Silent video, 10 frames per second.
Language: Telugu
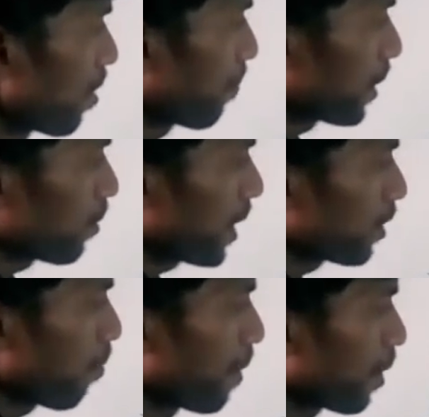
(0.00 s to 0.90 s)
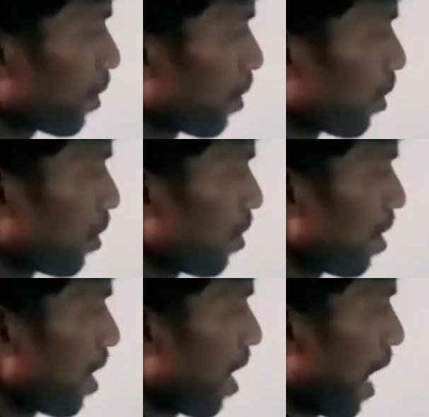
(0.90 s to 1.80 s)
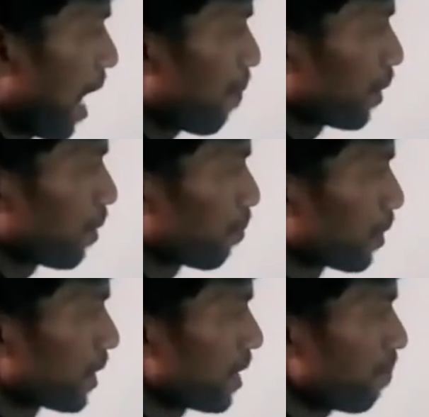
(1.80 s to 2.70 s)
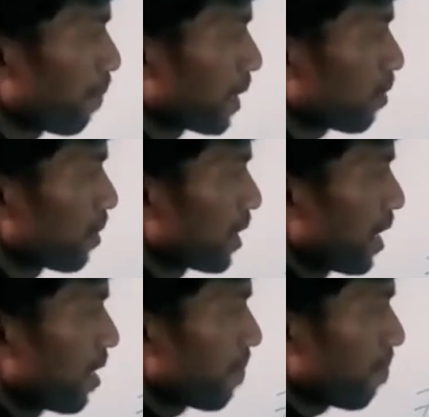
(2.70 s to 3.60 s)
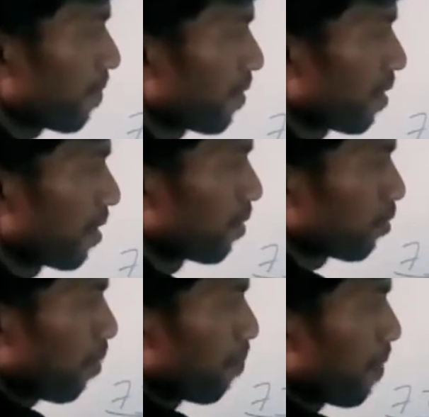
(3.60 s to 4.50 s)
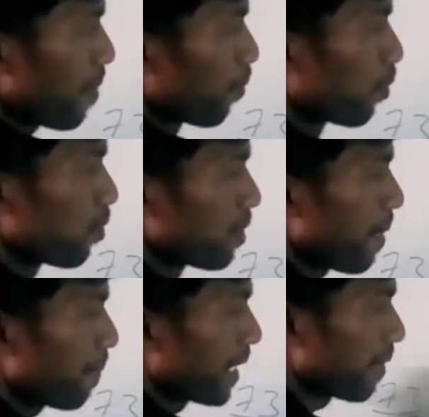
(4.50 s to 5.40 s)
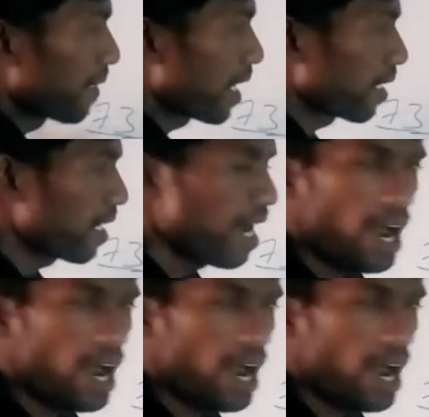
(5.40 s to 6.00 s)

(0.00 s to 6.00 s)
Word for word: పంతొమ్మిది వందల తొంభై రెండులో ఆమోదం పొంది పంతొమ్మిది వందల తొంభై మూడు ఏప్రిల్ ఇరవై నాలుగున